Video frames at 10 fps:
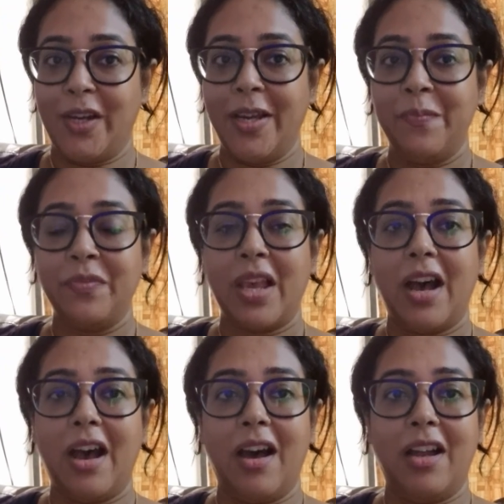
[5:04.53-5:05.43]
হয়
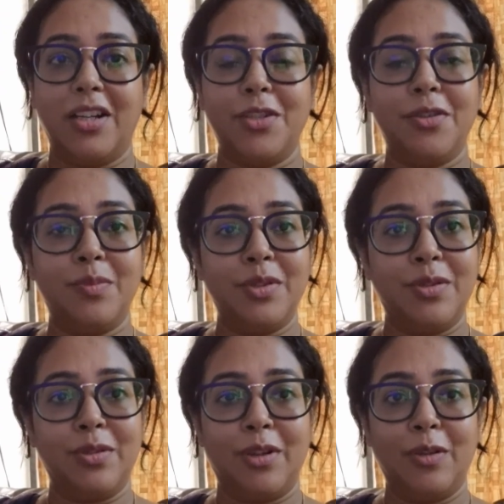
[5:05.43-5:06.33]
আর
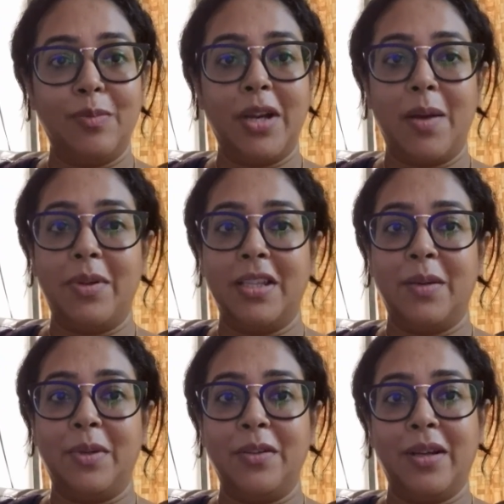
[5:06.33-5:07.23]
সমস্ত রকম খাবার
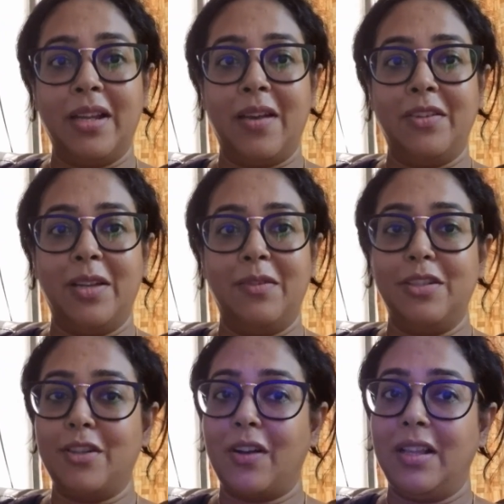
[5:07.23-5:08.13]
দাবার ওখানে অ্যাভেলেবেল
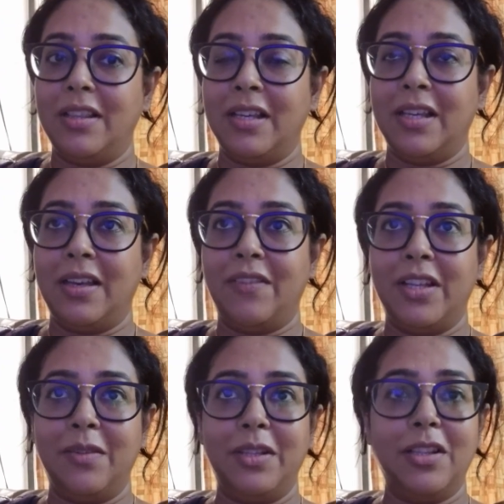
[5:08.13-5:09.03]
সকাল থেকেই
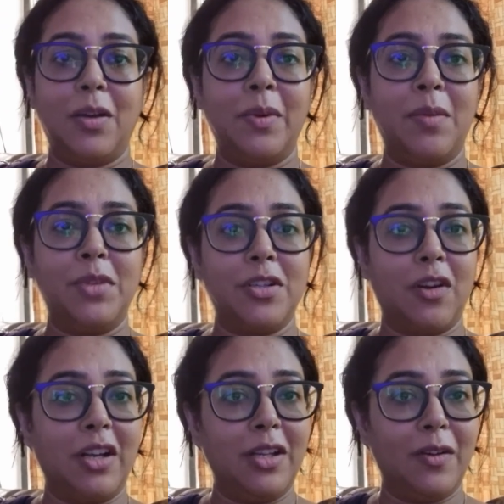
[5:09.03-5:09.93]
অ্যাভেলেবেল তবে আমরা
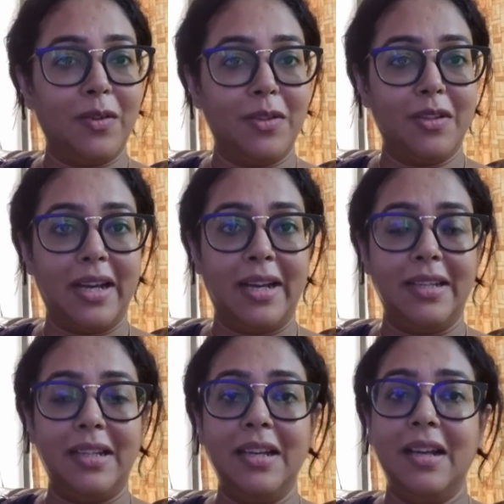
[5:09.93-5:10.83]
সকালে কখনো
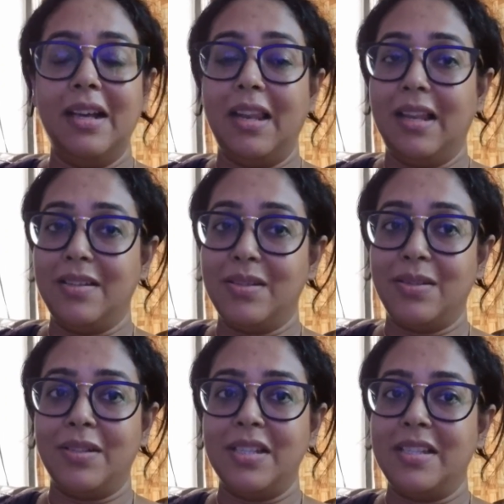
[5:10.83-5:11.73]
খাইনি লাঞ্চ
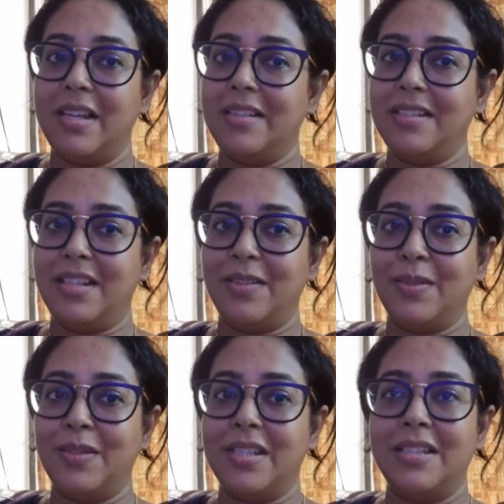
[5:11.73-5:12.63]
করেছি আর ডিনারও
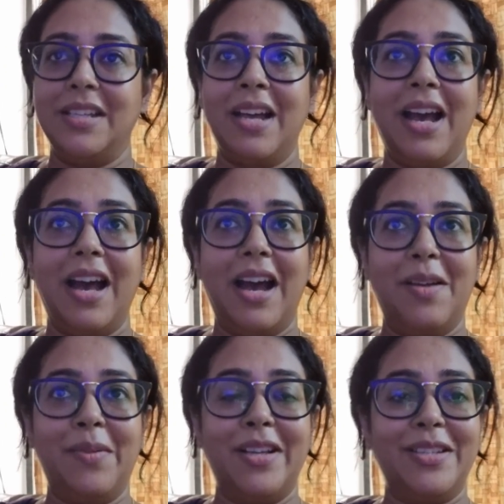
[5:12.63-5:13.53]
করেছি আর
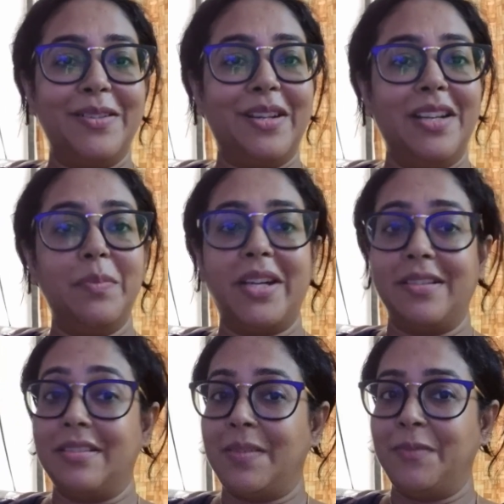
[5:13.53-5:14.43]
মাঝে ওখানে
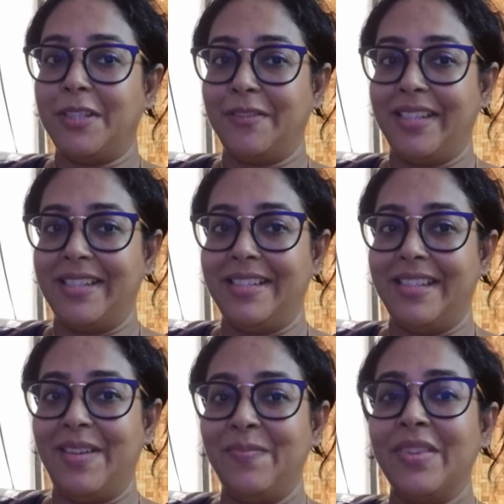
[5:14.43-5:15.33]
সাপটাও
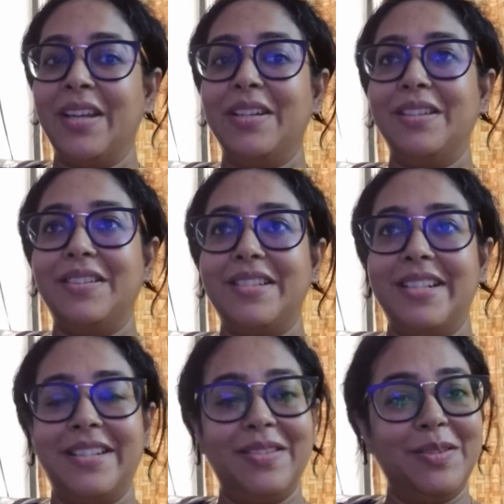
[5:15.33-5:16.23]
খেয়েছিলাম তো
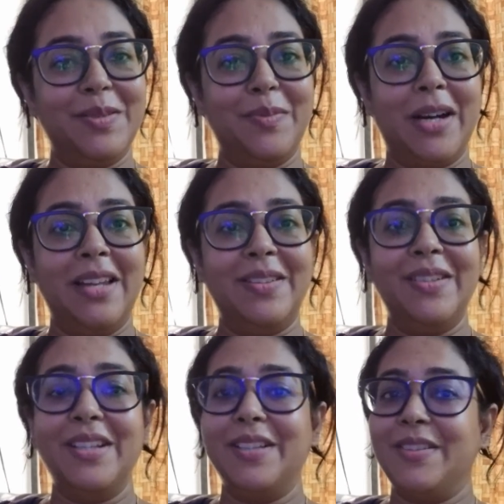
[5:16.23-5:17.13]
সেটাও খুব ভালো
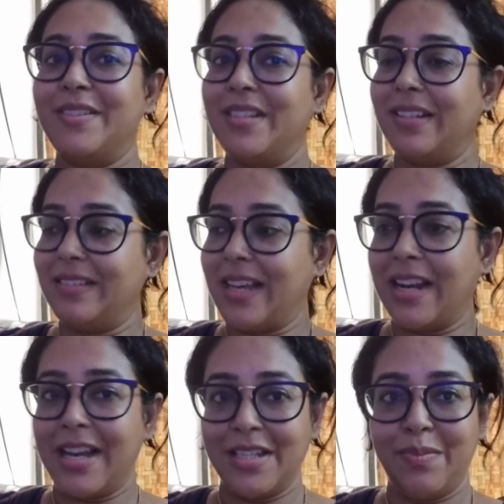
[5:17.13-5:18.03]
তো
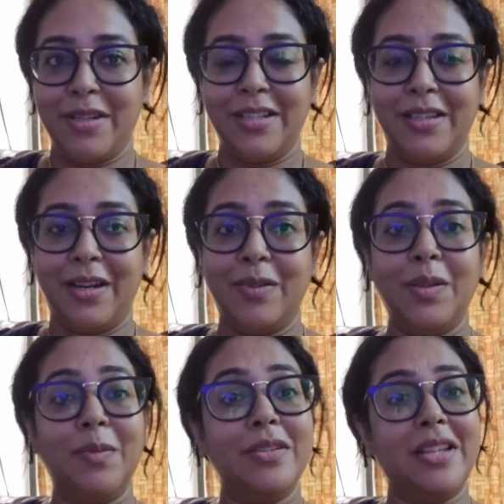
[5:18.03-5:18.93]
যারা আশেপাশে থাকো
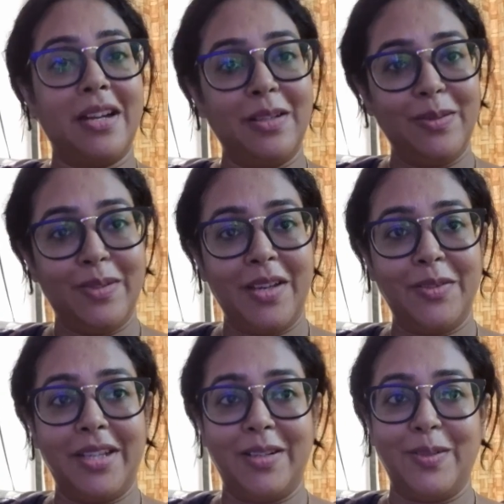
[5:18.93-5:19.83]
এবং যারা দূরেও
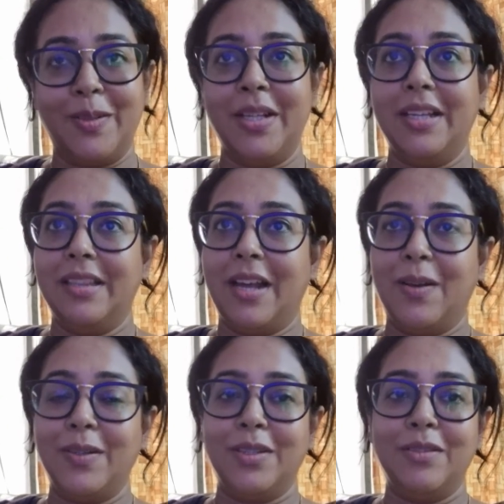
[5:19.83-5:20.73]
থাকো
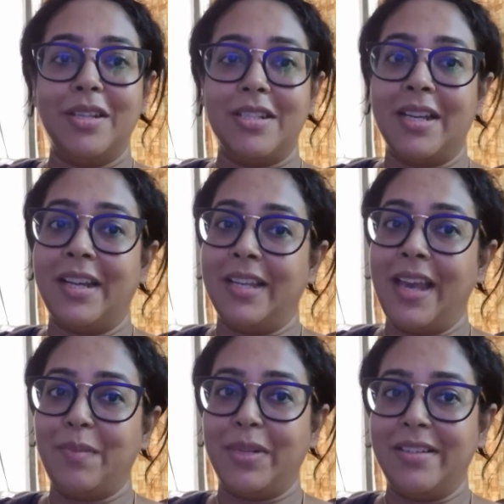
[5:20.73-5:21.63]
তারাও কিন্তু এসে এখানে
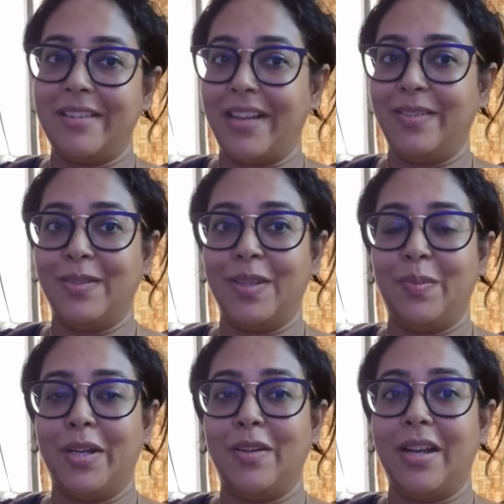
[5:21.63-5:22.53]
একবার ট্রাই করতে
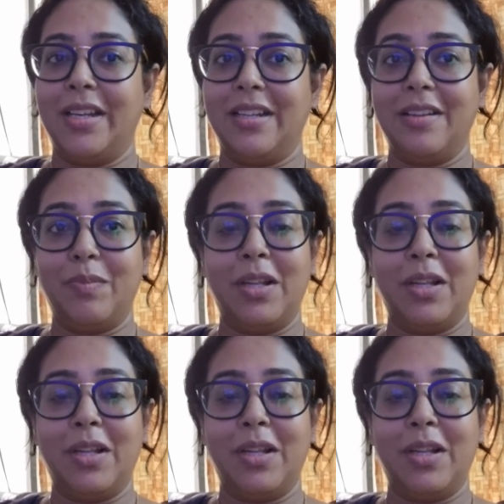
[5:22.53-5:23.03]
পারো আর এটা